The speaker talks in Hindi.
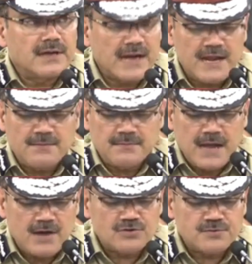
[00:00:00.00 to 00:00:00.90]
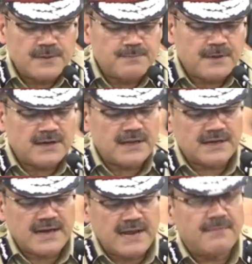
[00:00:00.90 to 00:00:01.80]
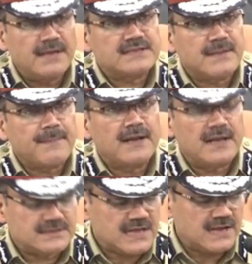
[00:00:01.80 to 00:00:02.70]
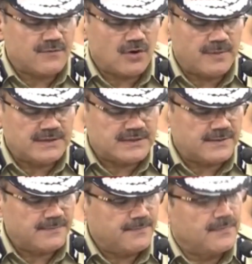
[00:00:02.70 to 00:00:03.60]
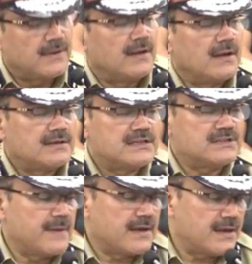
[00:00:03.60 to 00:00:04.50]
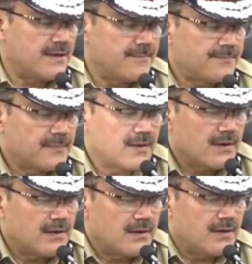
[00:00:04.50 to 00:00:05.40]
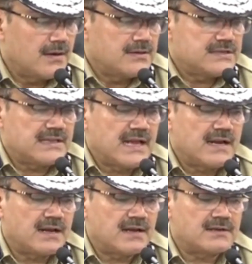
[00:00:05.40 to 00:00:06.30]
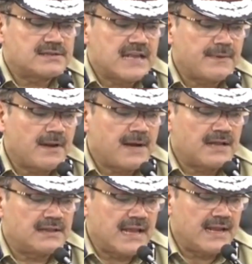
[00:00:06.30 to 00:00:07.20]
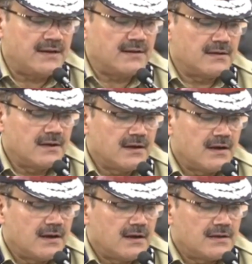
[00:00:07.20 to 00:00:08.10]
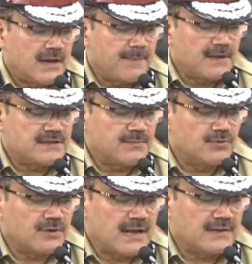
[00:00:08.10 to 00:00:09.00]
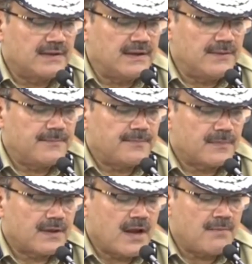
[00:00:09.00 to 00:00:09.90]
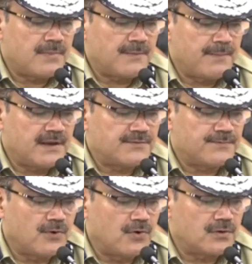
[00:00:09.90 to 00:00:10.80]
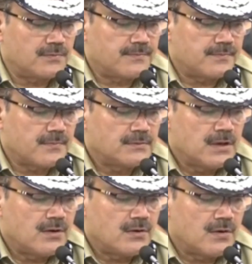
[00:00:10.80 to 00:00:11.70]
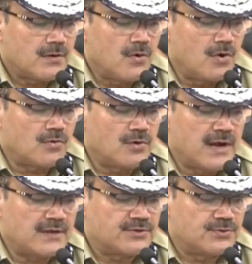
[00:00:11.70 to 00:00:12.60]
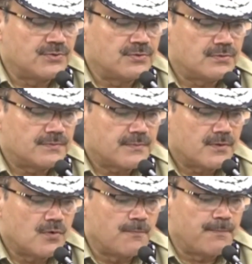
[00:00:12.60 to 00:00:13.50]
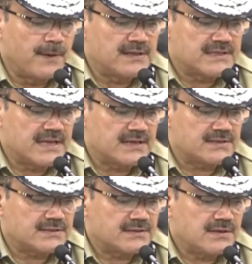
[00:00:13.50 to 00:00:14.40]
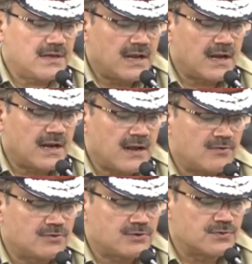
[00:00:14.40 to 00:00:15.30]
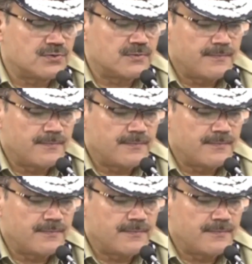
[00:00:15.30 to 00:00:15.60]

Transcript: क्राइम हाउस बगलर क्राइम में इसके पहले इसका इन्वॉल्वमेंट है जिसमें कि चंदानगर साइबराबाद नाइन टप्पा चबूतरा थ्री अंबरपेट फोर गोलकुंडा टू उपल सिक्स लंगर हाउस टू